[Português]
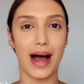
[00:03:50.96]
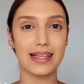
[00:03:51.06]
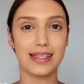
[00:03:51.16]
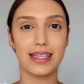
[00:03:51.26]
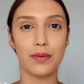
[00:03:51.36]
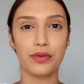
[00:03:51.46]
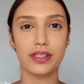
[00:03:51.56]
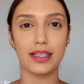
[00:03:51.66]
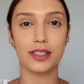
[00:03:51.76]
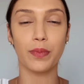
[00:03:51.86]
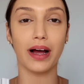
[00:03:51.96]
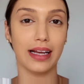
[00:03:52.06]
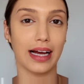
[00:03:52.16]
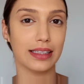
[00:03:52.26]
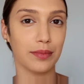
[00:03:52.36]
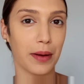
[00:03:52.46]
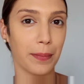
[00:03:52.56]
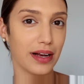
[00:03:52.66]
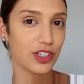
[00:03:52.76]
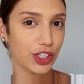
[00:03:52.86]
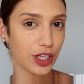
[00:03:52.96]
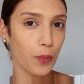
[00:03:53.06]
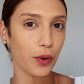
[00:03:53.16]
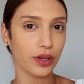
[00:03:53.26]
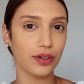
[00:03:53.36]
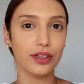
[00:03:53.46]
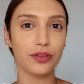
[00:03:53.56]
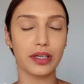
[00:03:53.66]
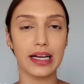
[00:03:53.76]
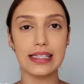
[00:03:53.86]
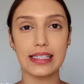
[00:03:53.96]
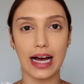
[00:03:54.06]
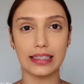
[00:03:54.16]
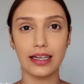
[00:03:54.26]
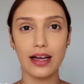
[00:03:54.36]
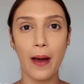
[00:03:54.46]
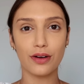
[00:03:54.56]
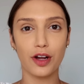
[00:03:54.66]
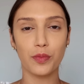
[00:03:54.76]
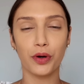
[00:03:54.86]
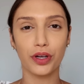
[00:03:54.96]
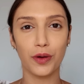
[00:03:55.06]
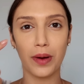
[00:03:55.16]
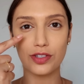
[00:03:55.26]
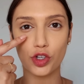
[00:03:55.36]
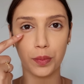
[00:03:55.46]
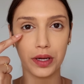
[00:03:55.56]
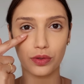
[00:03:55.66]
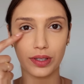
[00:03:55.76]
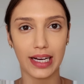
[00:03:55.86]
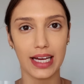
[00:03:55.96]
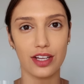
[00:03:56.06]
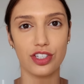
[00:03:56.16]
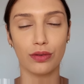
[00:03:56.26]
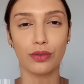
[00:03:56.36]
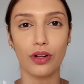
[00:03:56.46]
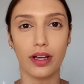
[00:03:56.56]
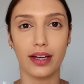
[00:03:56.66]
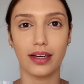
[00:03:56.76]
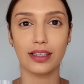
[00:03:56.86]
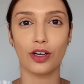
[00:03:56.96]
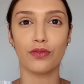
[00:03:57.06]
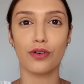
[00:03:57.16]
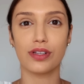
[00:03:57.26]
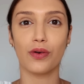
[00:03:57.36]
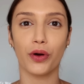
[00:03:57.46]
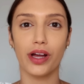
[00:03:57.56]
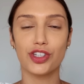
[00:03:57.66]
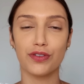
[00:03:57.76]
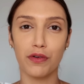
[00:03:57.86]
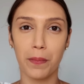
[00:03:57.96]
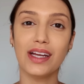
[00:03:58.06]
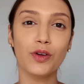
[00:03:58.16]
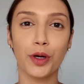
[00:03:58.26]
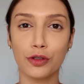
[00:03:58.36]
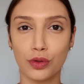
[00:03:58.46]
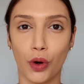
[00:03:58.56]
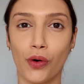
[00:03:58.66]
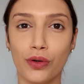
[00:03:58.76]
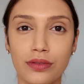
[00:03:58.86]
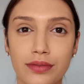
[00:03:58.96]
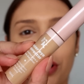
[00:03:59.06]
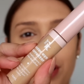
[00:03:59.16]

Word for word: Base 100% espalhada, minha pele já tá um pouquinho neutralizada, mas eu quero um pouquinho mais de cobertura na região da olheira, então vou usar um corretivo bem no meu tom. E o